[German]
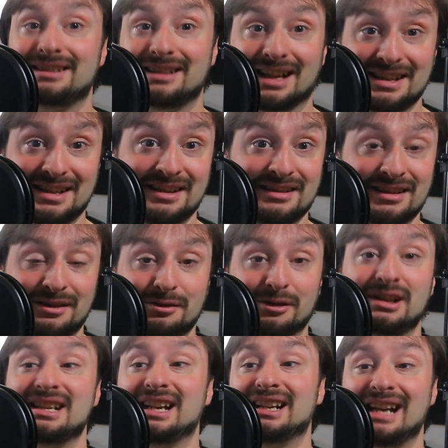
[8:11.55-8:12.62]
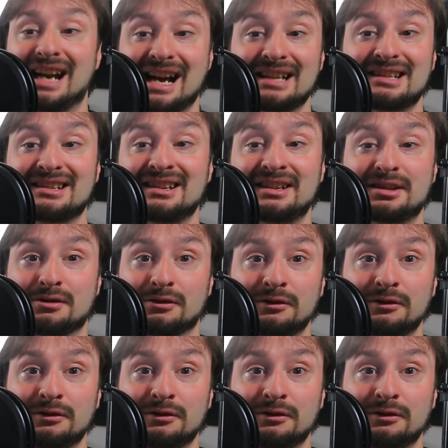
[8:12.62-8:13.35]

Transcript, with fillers: Das ist natürlich eine herzlichst